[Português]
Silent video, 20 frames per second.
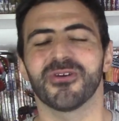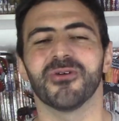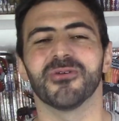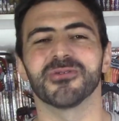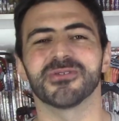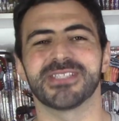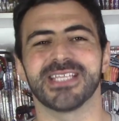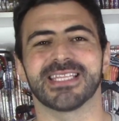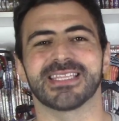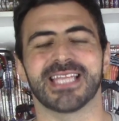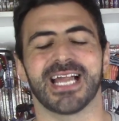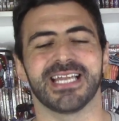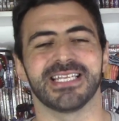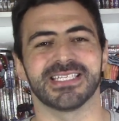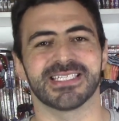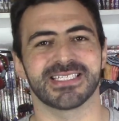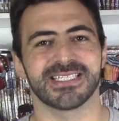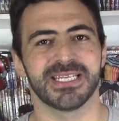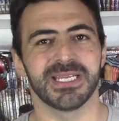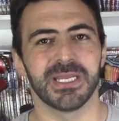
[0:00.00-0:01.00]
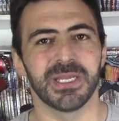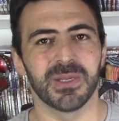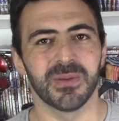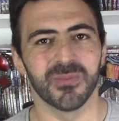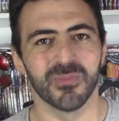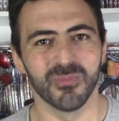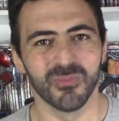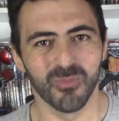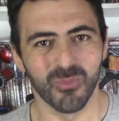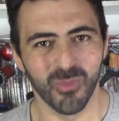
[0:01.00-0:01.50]
com os detalhes
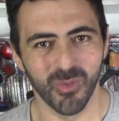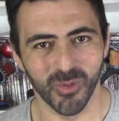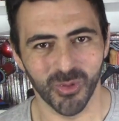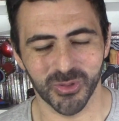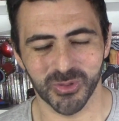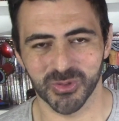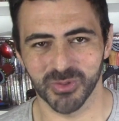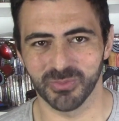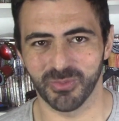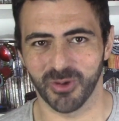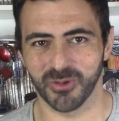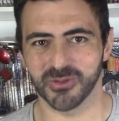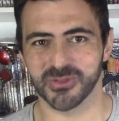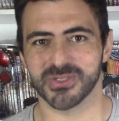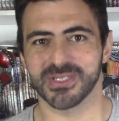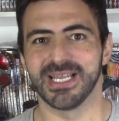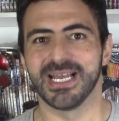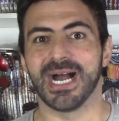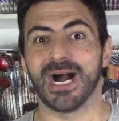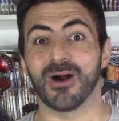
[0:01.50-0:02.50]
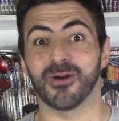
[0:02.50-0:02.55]
muito bons.